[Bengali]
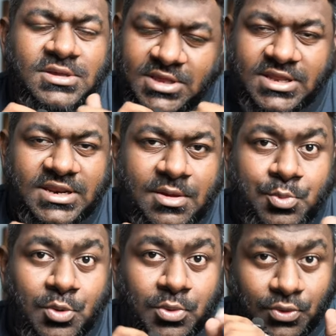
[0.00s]
তাদেরকে আমি
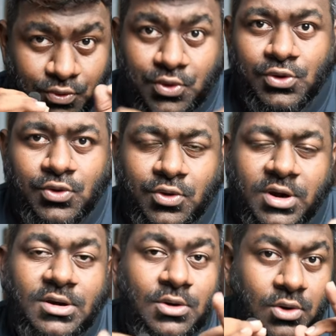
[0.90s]
বলবো ধৈর্য
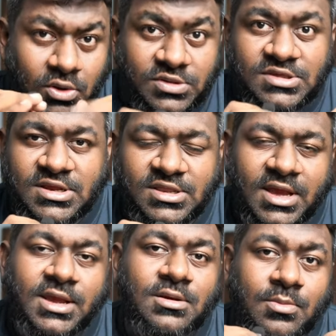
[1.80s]
ধরেন কনসিস্টেন্ট
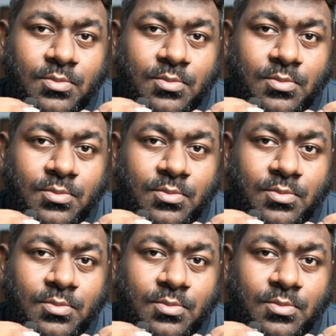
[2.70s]
থাকেন